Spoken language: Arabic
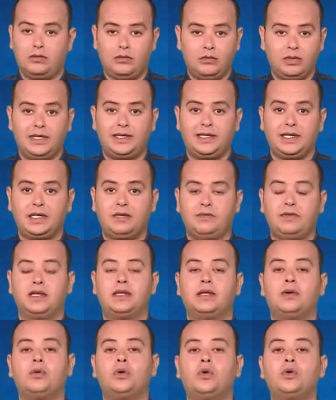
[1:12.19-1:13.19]
ولي
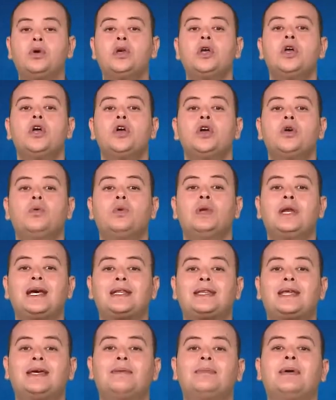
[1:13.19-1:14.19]
ديريفي تاعو
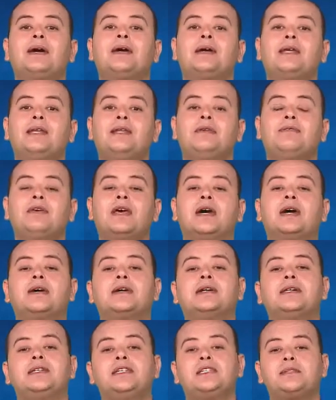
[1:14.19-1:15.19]
والاطعمه اللي
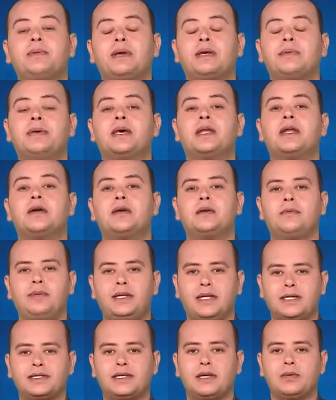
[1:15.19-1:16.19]
فيها نسبه كبيره
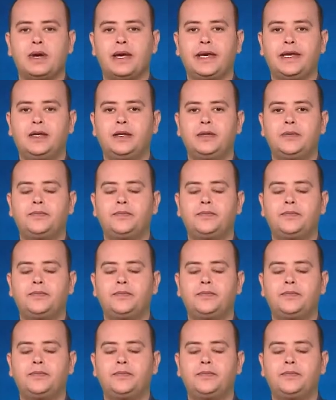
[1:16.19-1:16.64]
من السوائل